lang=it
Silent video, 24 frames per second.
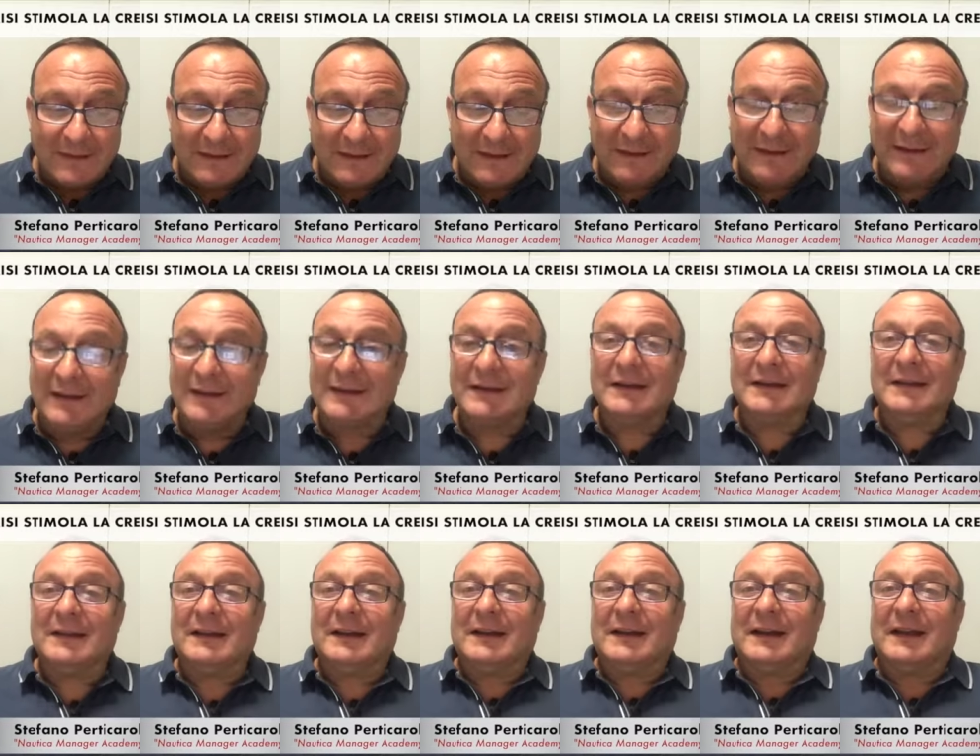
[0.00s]
e
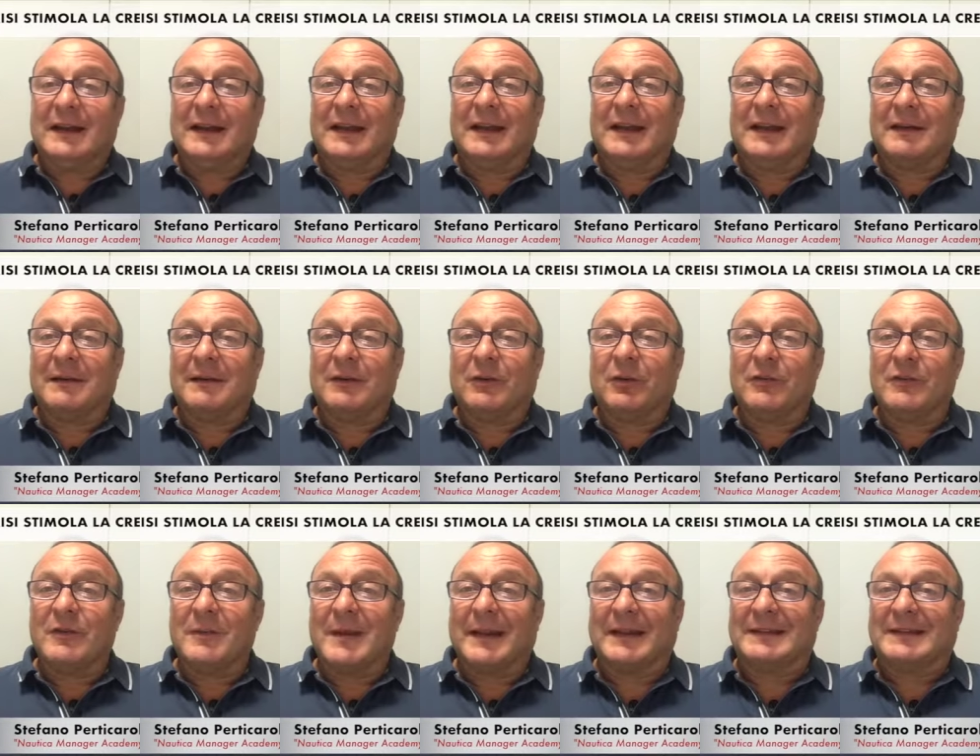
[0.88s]
eh,
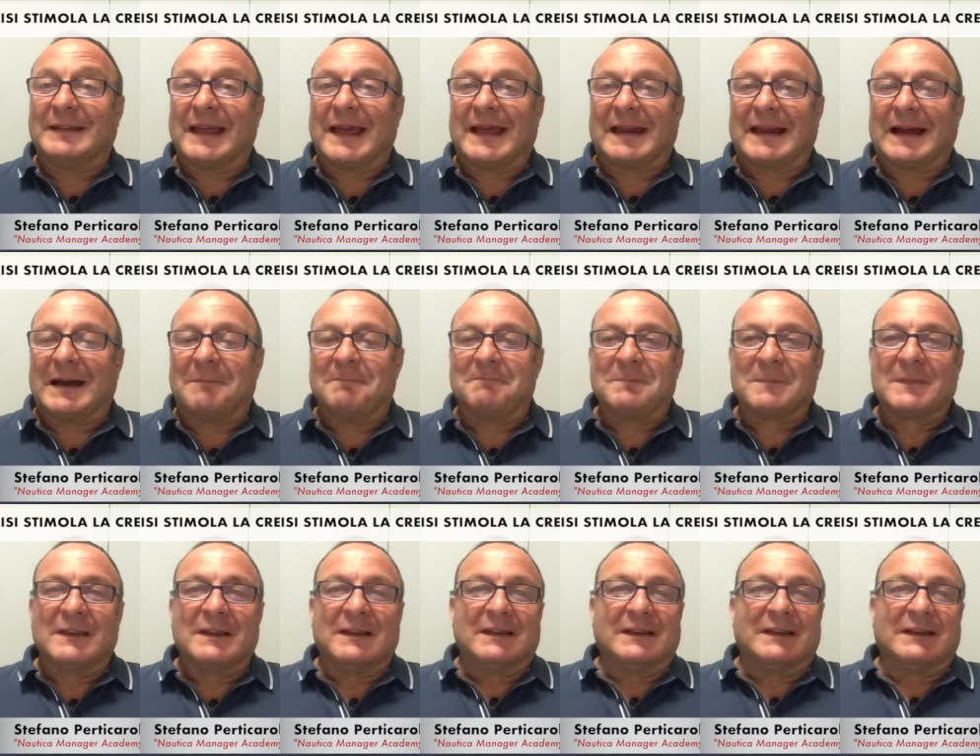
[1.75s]
ovviamente era
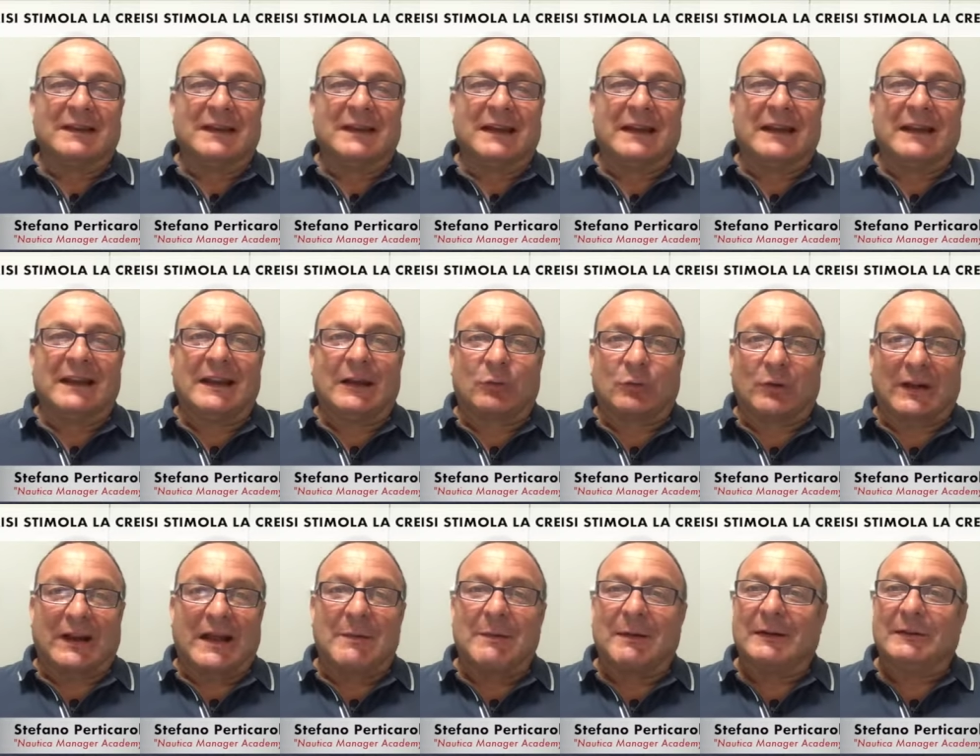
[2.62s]
eh,
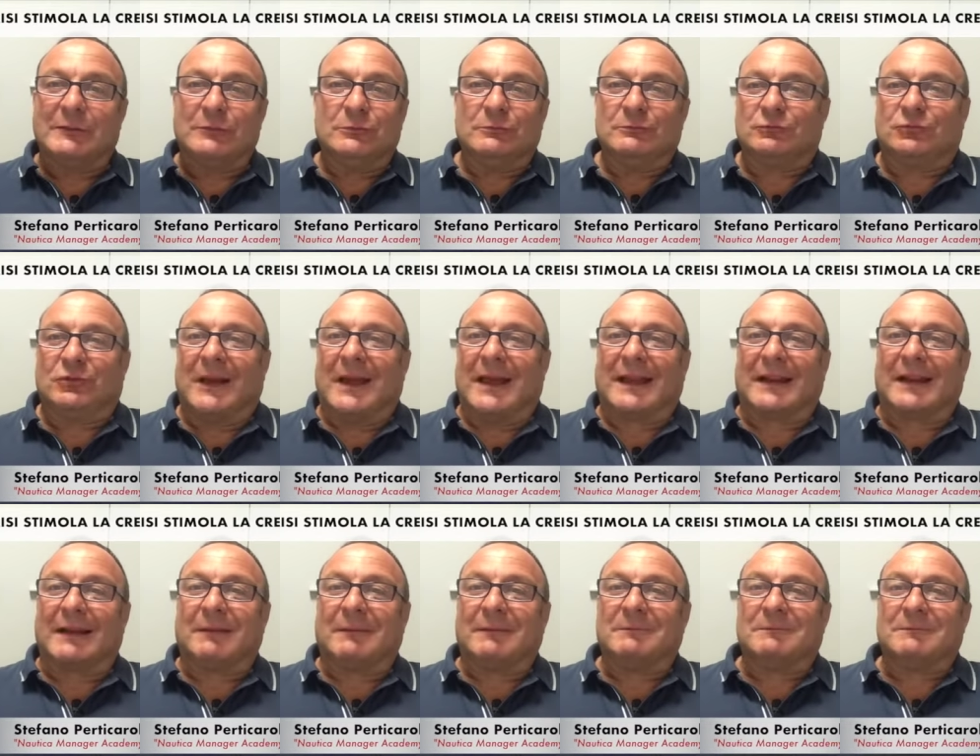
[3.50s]
l'acquarama, cioè
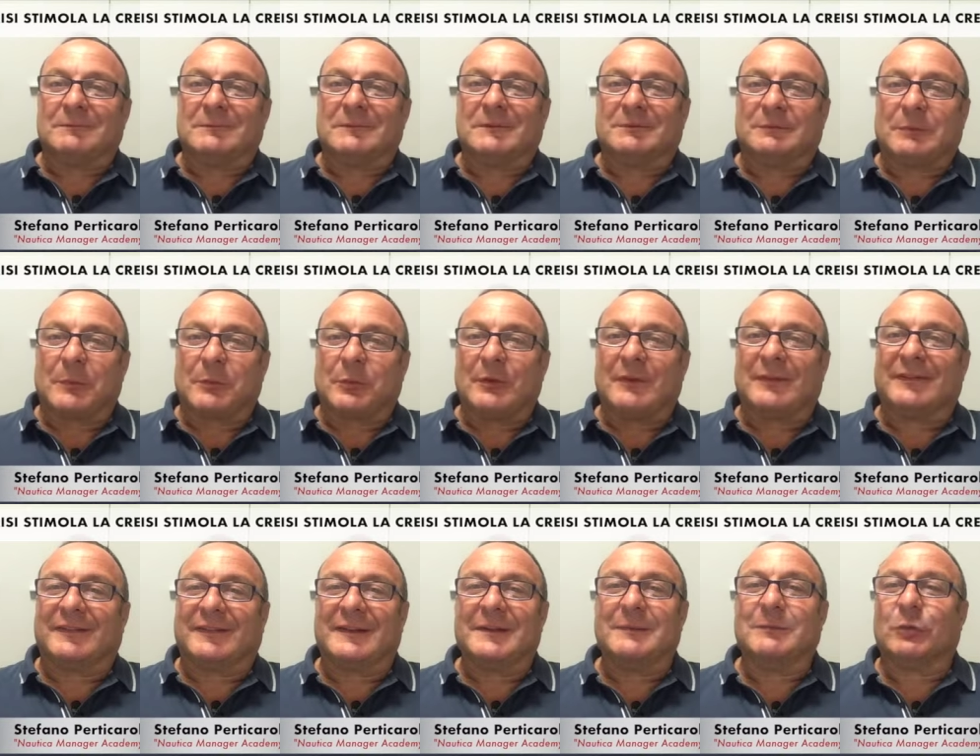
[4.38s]
era mm, proprio il
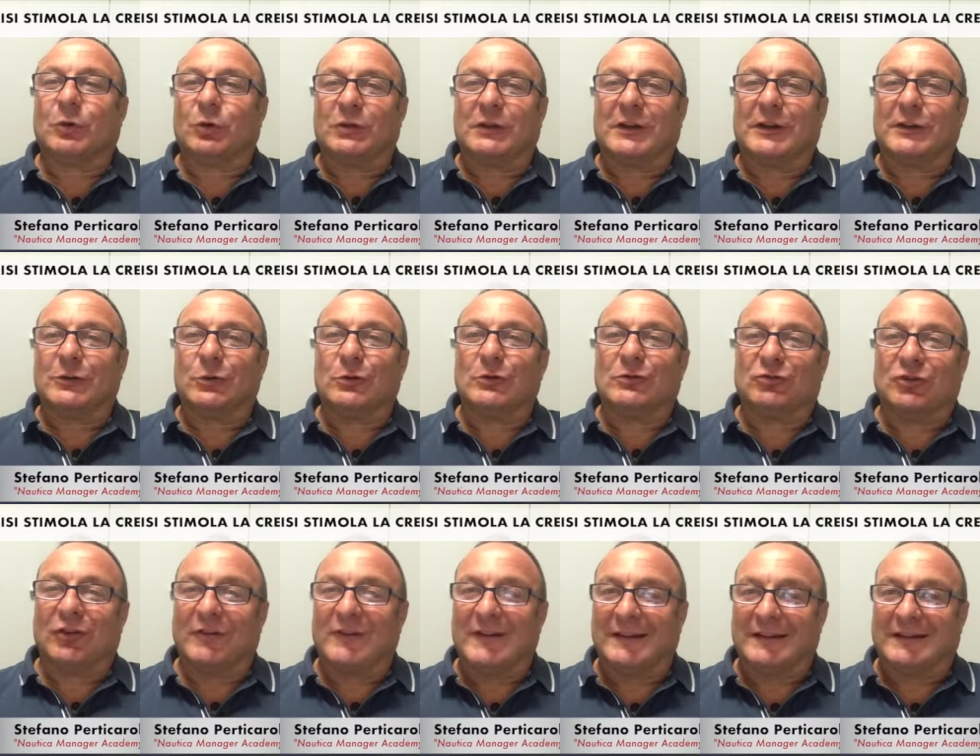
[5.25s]
simbolo della
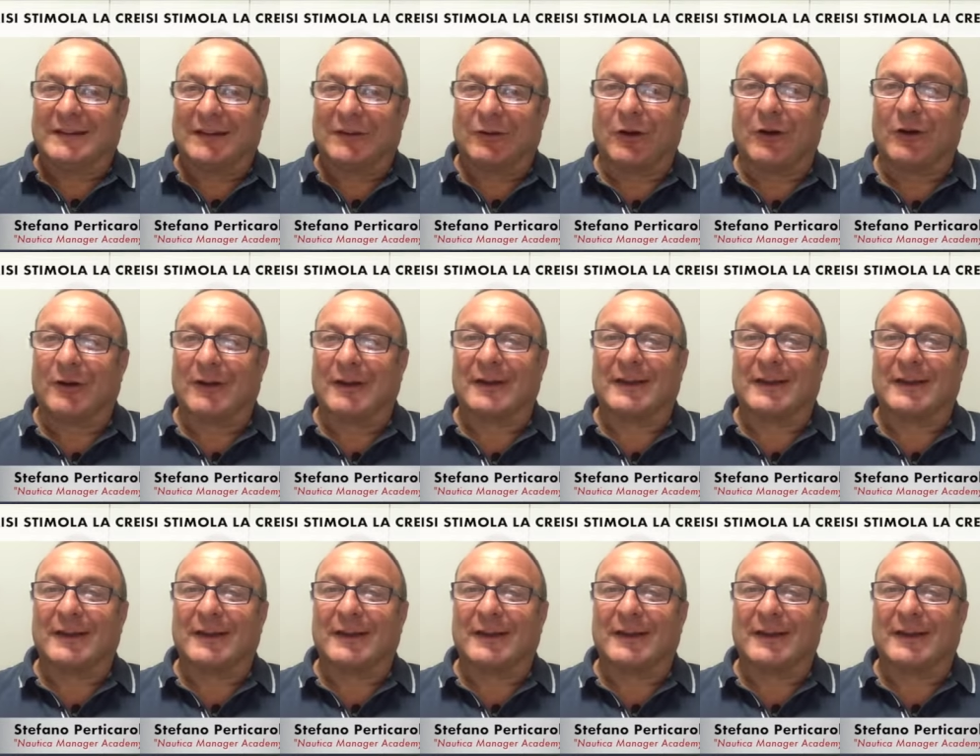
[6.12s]
dolce vita, no?